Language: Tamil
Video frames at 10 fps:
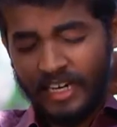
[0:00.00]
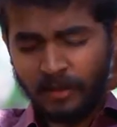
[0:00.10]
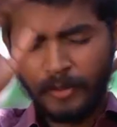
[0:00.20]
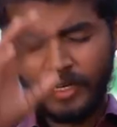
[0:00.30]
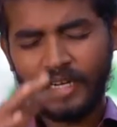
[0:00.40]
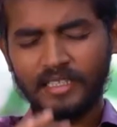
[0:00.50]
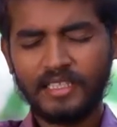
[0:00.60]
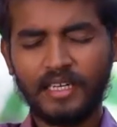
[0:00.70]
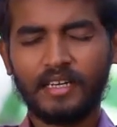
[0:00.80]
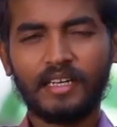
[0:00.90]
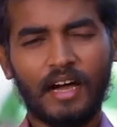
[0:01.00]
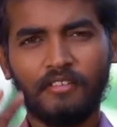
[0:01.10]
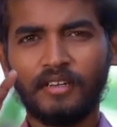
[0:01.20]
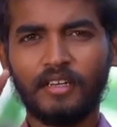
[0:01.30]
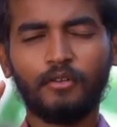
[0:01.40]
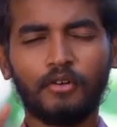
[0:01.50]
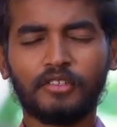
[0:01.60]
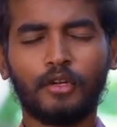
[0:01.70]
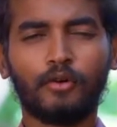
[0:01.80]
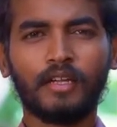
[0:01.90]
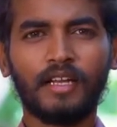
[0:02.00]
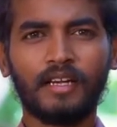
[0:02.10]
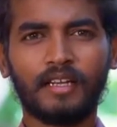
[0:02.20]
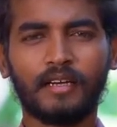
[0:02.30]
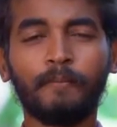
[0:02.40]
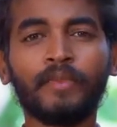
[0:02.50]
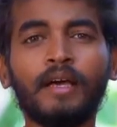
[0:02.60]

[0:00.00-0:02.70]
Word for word: ஏகப்பட்ட கட்சிகள் இருக்குது அவங்களுக்குன்னு ஒரு சில கொள்கைகள் இருக்குது